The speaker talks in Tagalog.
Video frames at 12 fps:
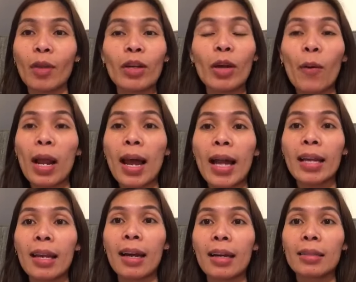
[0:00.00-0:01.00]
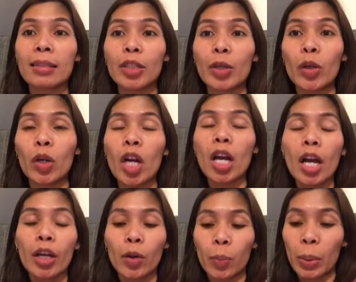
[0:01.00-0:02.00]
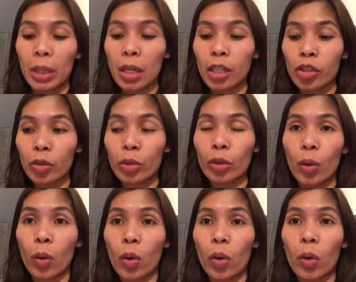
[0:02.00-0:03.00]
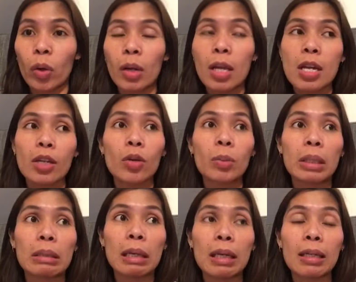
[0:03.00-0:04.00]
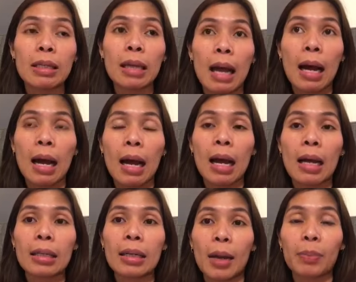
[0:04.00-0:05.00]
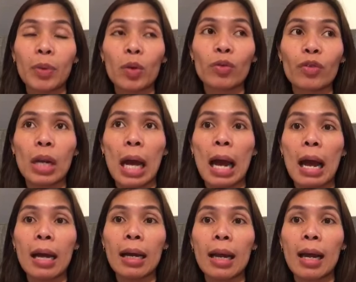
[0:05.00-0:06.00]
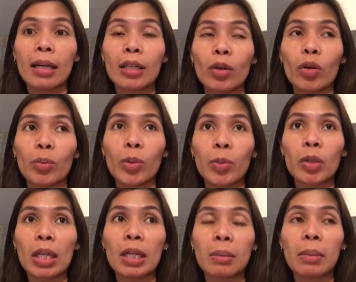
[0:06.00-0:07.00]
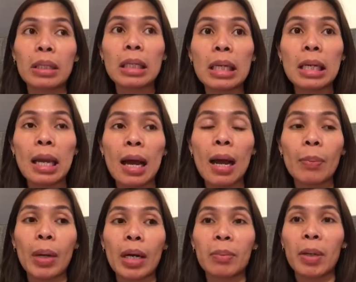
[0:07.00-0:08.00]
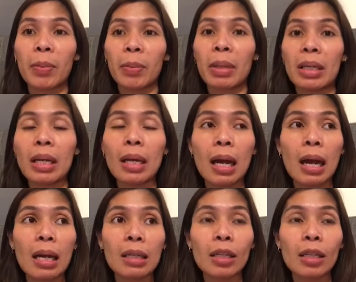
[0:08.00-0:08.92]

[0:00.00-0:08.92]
nawala na lang yung yung petition ko dumating na na approve na kailangan ko nang pumunta ng Manila para magpa-medical